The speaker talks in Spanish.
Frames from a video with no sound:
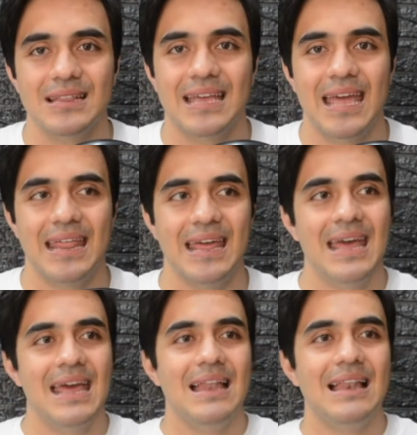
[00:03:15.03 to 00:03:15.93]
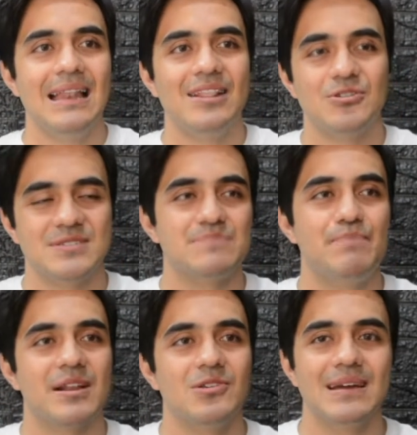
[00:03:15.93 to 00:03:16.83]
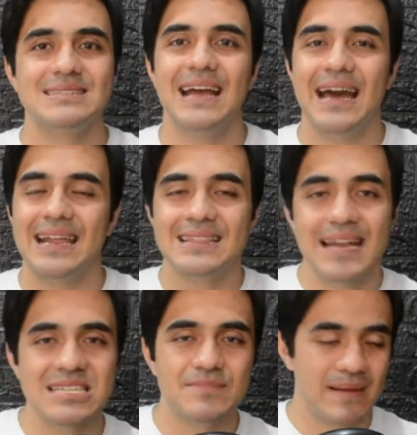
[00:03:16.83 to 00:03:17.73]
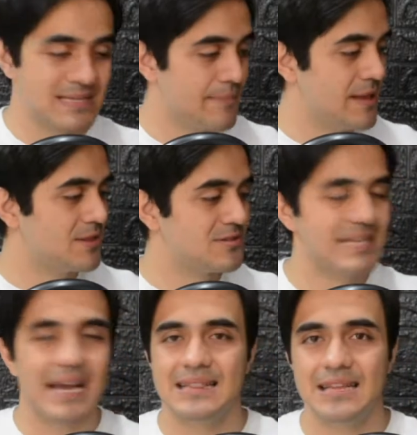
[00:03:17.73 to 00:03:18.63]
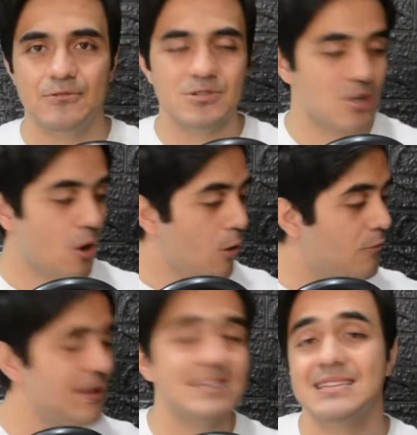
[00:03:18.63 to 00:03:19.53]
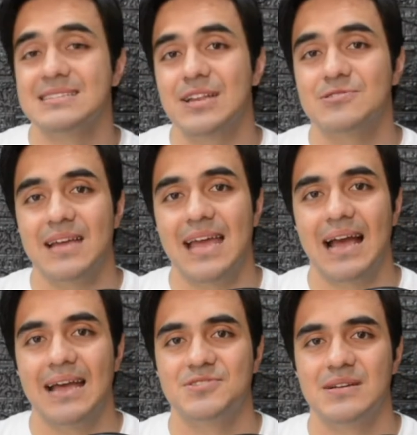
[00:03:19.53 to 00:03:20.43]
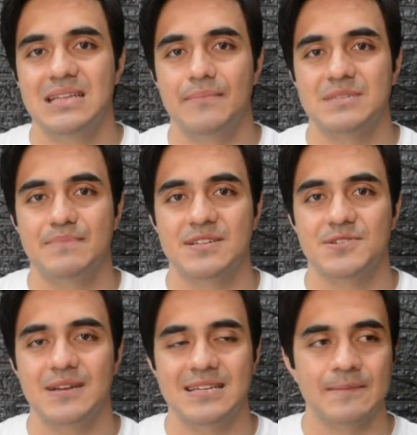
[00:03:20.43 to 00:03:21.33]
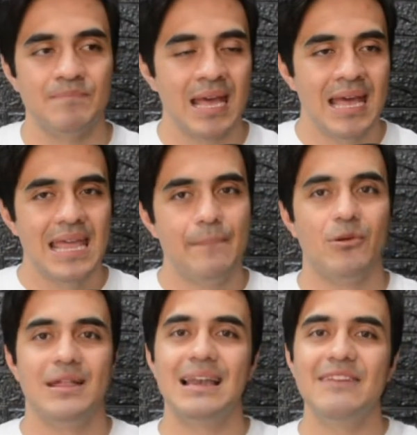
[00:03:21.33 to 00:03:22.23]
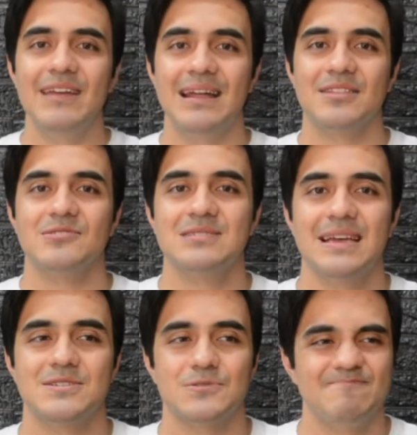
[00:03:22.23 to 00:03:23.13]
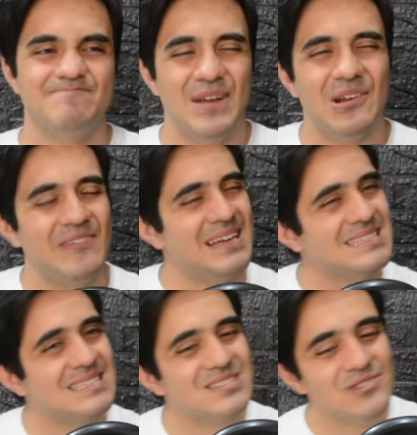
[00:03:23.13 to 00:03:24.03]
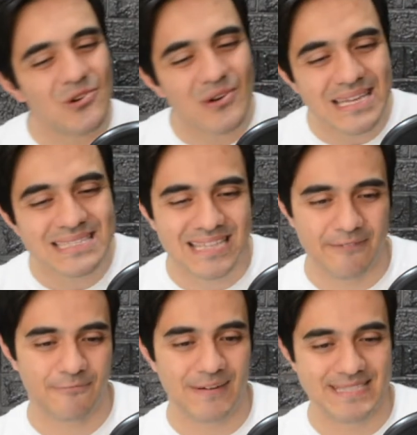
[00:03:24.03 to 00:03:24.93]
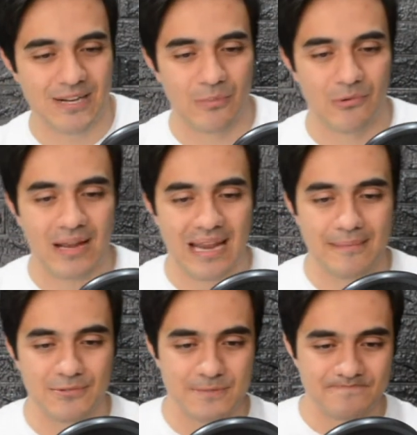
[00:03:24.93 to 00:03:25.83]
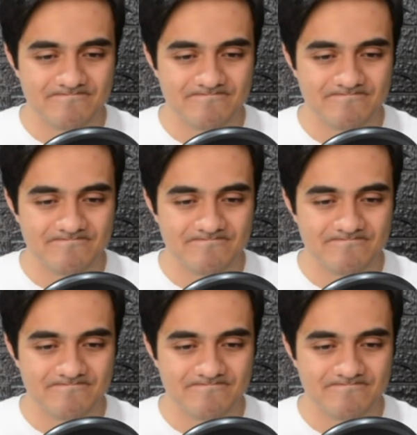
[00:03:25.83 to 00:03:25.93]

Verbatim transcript: Que entonces perdón es dejar atrás pensamientos negativos, ofensas que nos hayan hecho las demás personas y poder liberarnos de eso. Pero a veces no es tan fácil como creemos.